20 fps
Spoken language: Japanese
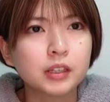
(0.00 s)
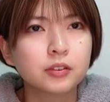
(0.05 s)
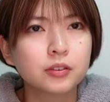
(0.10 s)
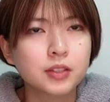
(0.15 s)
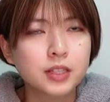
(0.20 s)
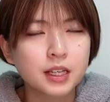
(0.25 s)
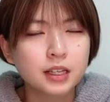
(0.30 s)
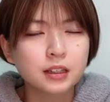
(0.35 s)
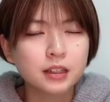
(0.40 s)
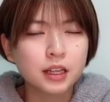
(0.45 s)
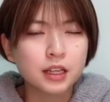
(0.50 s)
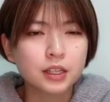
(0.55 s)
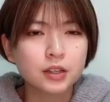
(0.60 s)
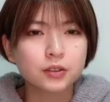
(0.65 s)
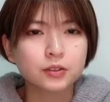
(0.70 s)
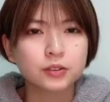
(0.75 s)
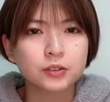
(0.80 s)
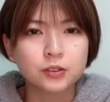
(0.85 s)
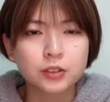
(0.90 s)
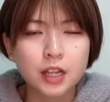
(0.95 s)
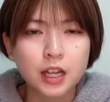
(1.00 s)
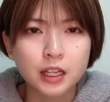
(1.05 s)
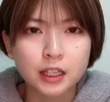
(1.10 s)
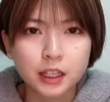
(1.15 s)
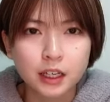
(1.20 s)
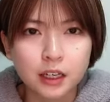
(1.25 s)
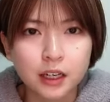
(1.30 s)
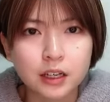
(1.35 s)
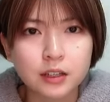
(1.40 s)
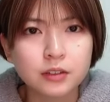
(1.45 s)
あと全体曲の「何
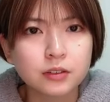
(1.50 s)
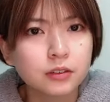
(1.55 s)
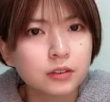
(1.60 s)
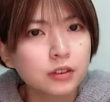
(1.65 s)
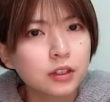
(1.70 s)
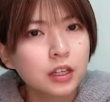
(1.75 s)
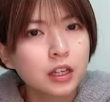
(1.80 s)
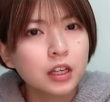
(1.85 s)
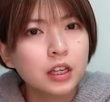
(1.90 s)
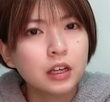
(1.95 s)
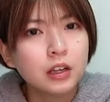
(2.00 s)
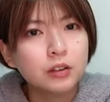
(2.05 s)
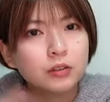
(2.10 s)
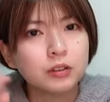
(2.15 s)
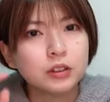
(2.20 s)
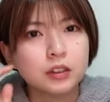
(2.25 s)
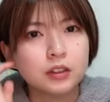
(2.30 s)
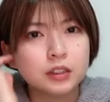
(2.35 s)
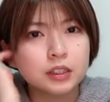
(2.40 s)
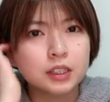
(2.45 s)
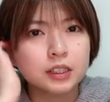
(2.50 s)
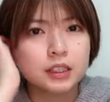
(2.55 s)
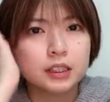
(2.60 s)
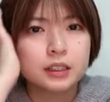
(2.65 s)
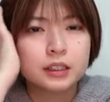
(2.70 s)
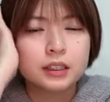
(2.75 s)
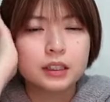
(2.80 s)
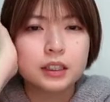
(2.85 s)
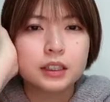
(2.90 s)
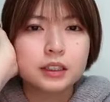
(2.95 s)
かがいる」歌わせてい
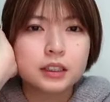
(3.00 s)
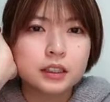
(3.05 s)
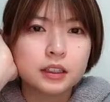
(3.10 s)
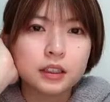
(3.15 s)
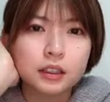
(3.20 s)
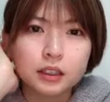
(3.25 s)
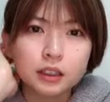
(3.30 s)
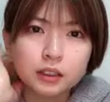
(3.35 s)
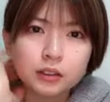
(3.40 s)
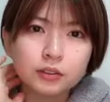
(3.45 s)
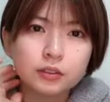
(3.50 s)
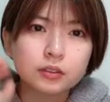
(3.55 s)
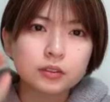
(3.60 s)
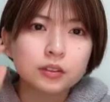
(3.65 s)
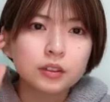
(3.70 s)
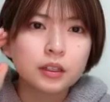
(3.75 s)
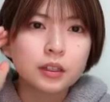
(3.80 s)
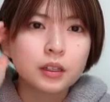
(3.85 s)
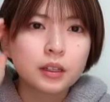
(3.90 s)
ただいたんだけど